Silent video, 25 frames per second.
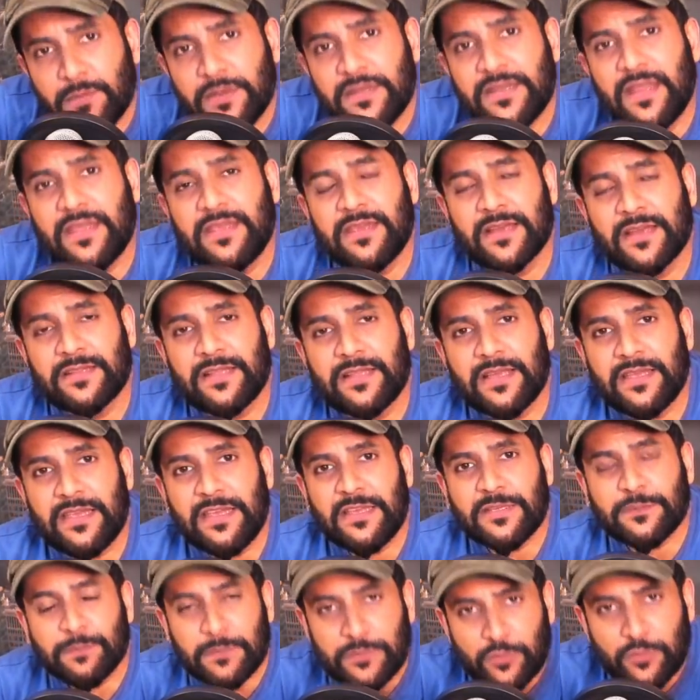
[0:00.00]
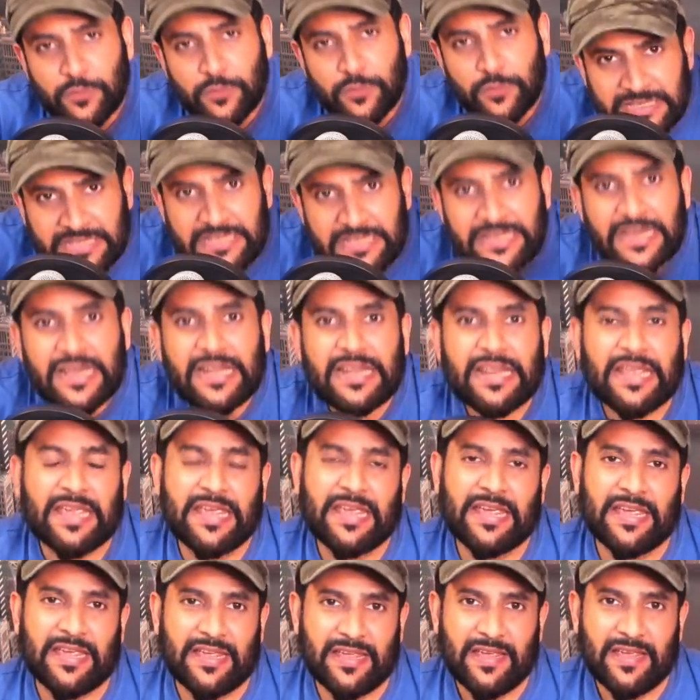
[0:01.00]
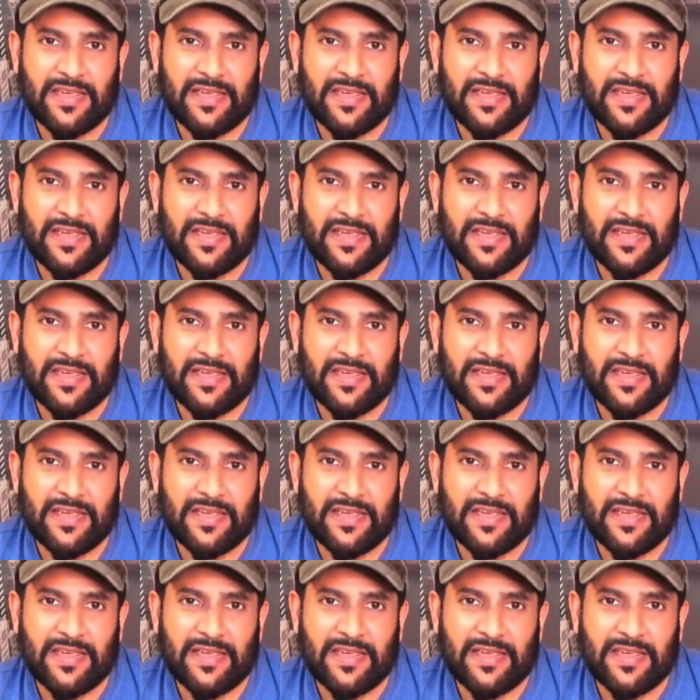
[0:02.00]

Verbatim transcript: समझ नहीं आता कि इसमें जो सिंगर हैं